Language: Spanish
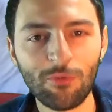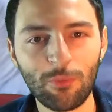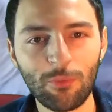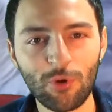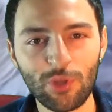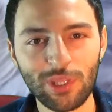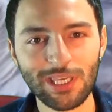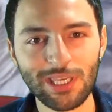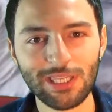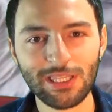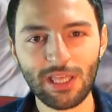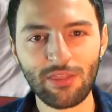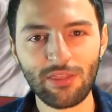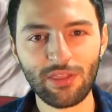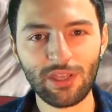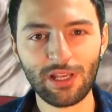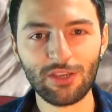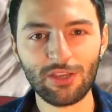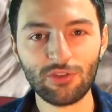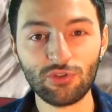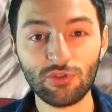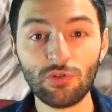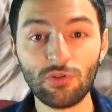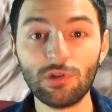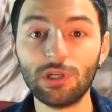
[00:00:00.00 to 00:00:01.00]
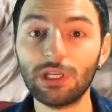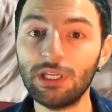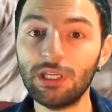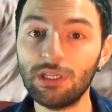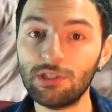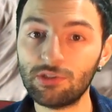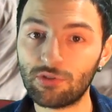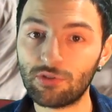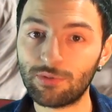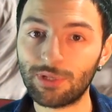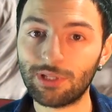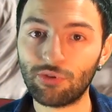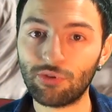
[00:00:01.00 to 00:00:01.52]
podían hacer eso y
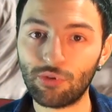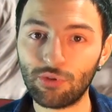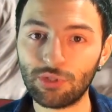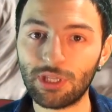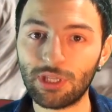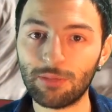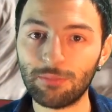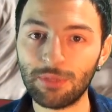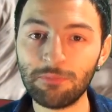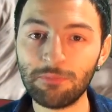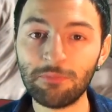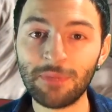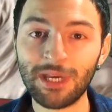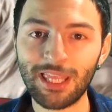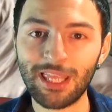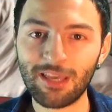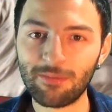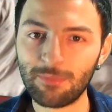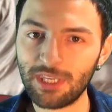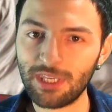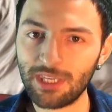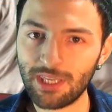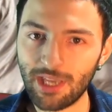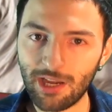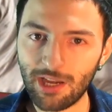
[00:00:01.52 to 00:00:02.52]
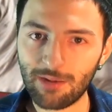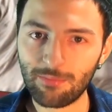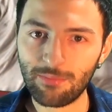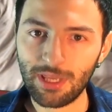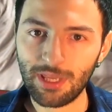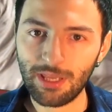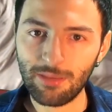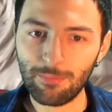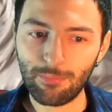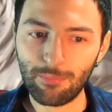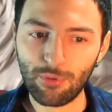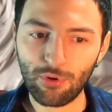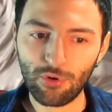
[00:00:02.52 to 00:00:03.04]
sobre todo también
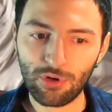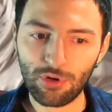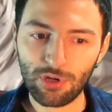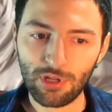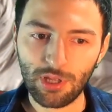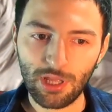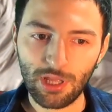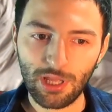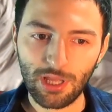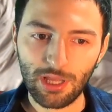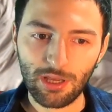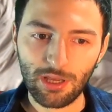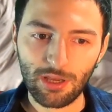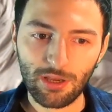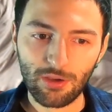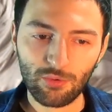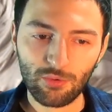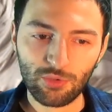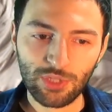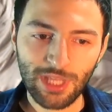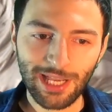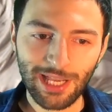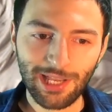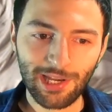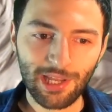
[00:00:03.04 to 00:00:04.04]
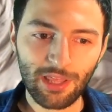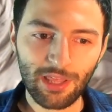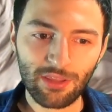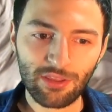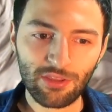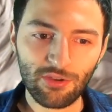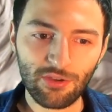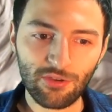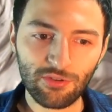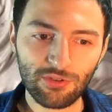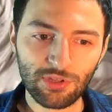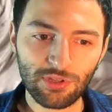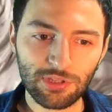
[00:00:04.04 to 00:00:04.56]
maravillarme por una
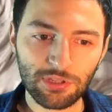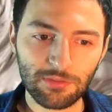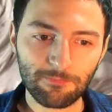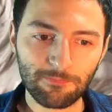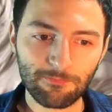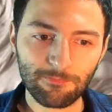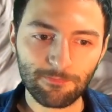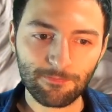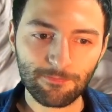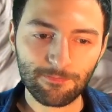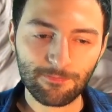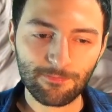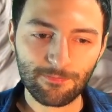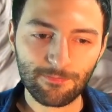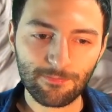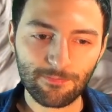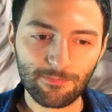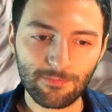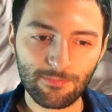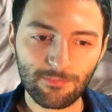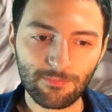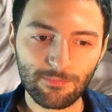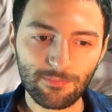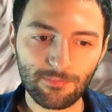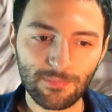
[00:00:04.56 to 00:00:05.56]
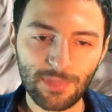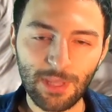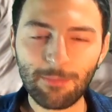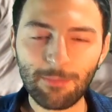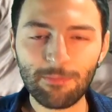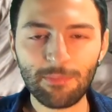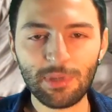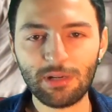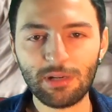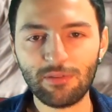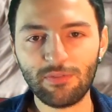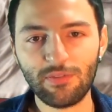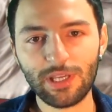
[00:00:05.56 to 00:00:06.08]
creación tan
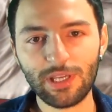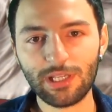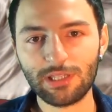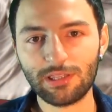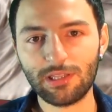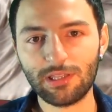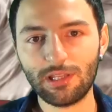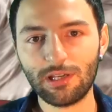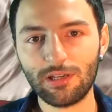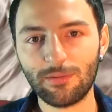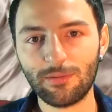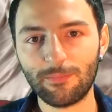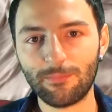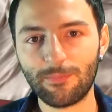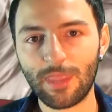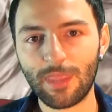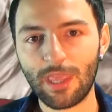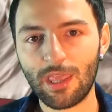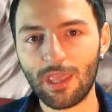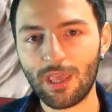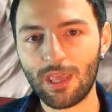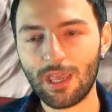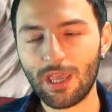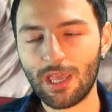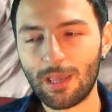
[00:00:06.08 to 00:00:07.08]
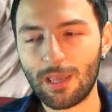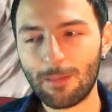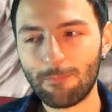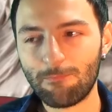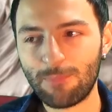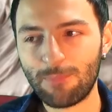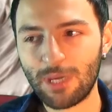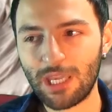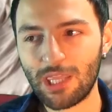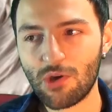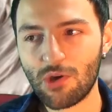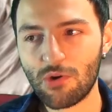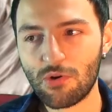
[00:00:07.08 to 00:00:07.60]
perfecta.
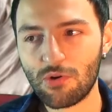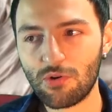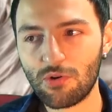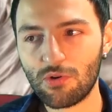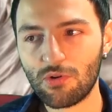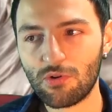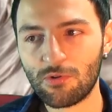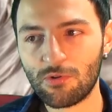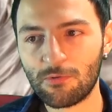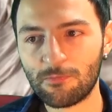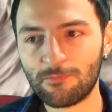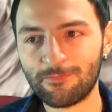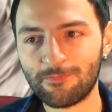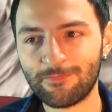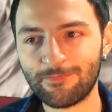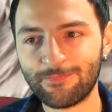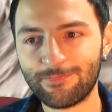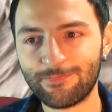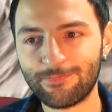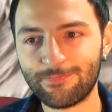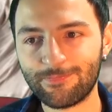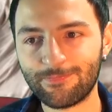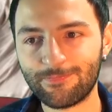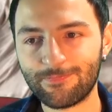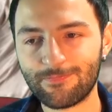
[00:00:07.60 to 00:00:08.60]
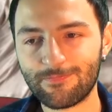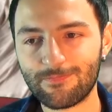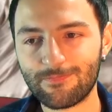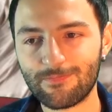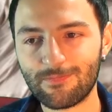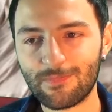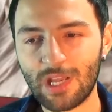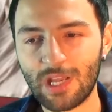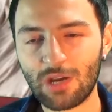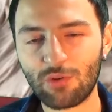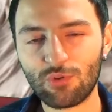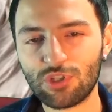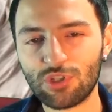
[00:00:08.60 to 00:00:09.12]
Pero
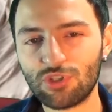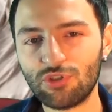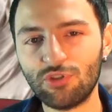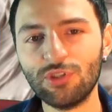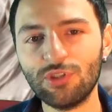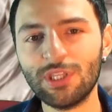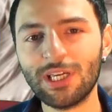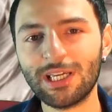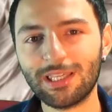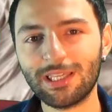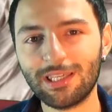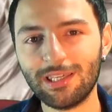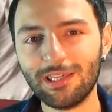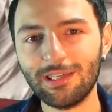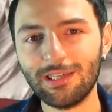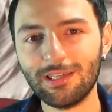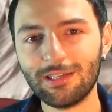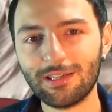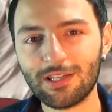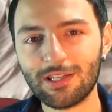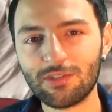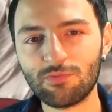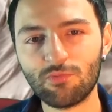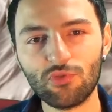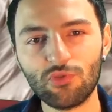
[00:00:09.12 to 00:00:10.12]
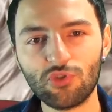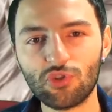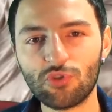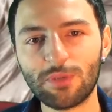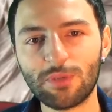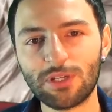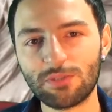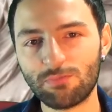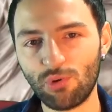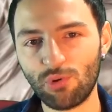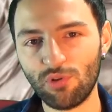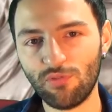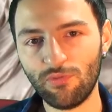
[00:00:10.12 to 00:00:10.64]
mm, la cuestión aquí es mucho
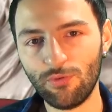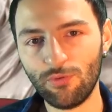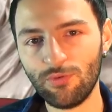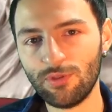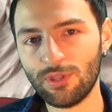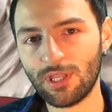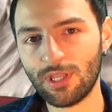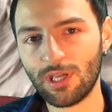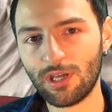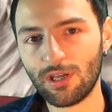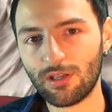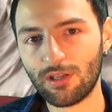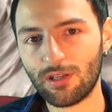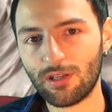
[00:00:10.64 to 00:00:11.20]
más profunda.